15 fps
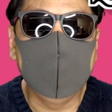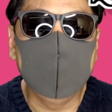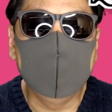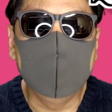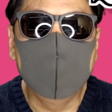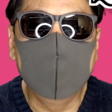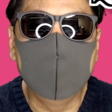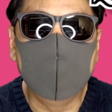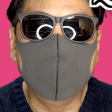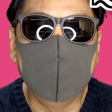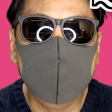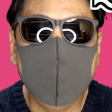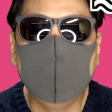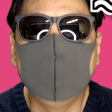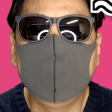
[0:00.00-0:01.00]
ティング
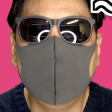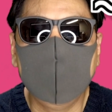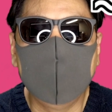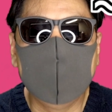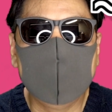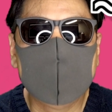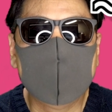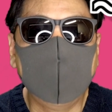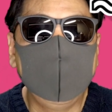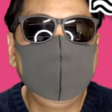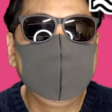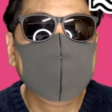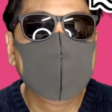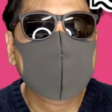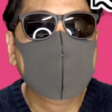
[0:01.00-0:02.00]
のメールテーマでした。
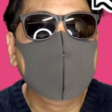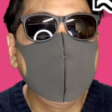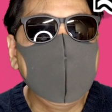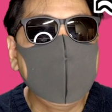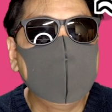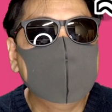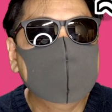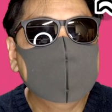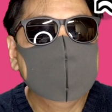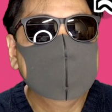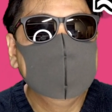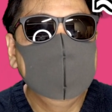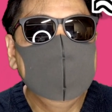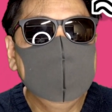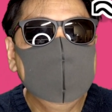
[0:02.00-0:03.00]
で、
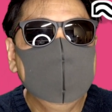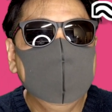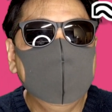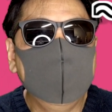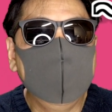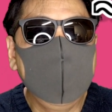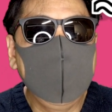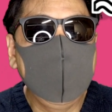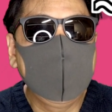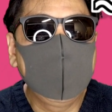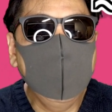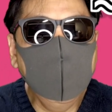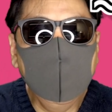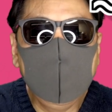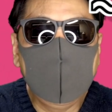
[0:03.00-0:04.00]
ですの
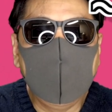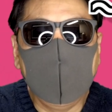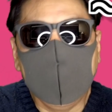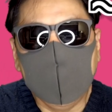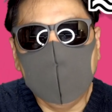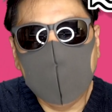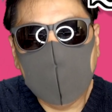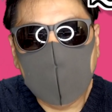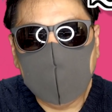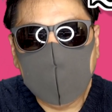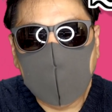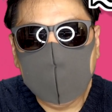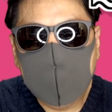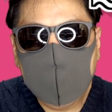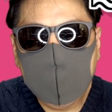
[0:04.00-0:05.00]
で、今回
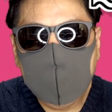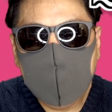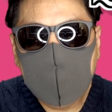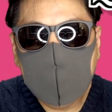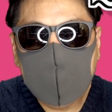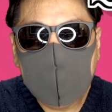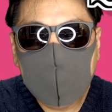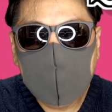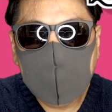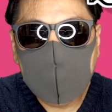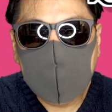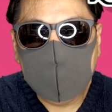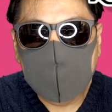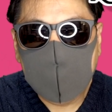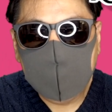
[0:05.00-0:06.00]
は、まあ、メンバーか
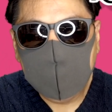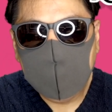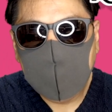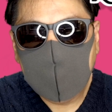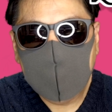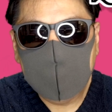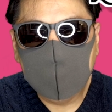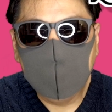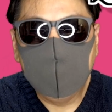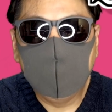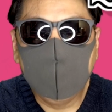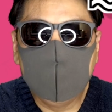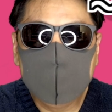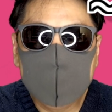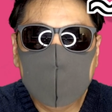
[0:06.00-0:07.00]
らメンバーへの
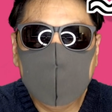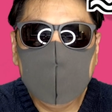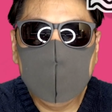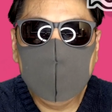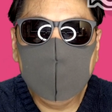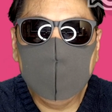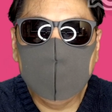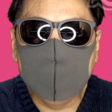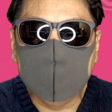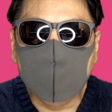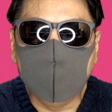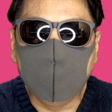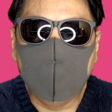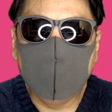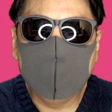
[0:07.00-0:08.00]
落ち返理由
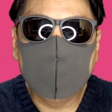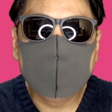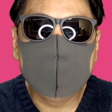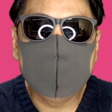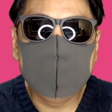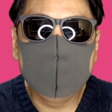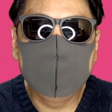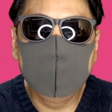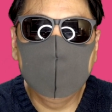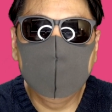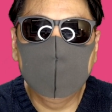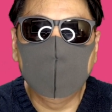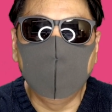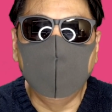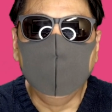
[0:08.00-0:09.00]
をお話しし
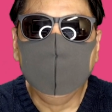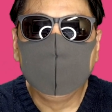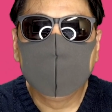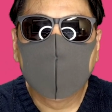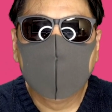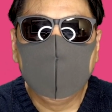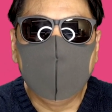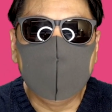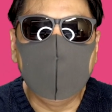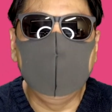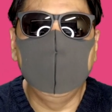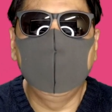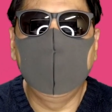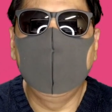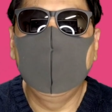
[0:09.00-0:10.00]
ようとまあ、
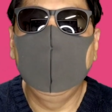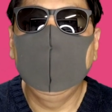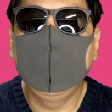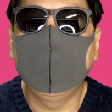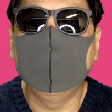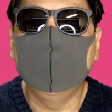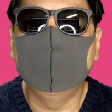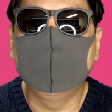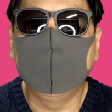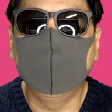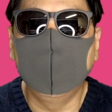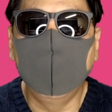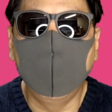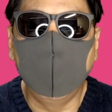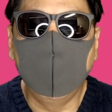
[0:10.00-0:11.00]
内容を考えてたんです
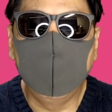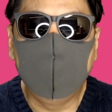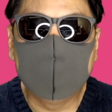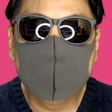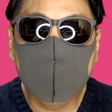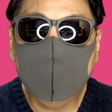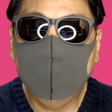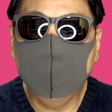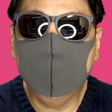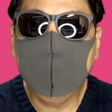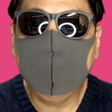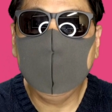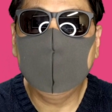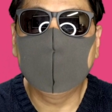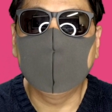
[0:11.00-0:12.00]
けども、まあ、サイト
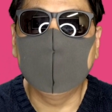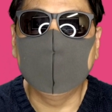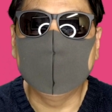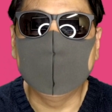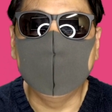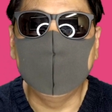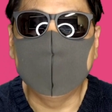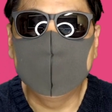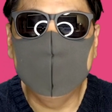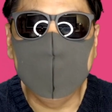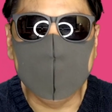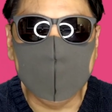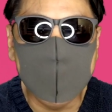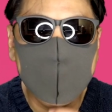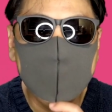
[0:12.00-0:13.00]
見に行ったらですね、まあ、
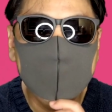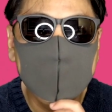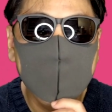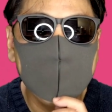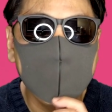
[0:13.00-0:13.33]
すでにメール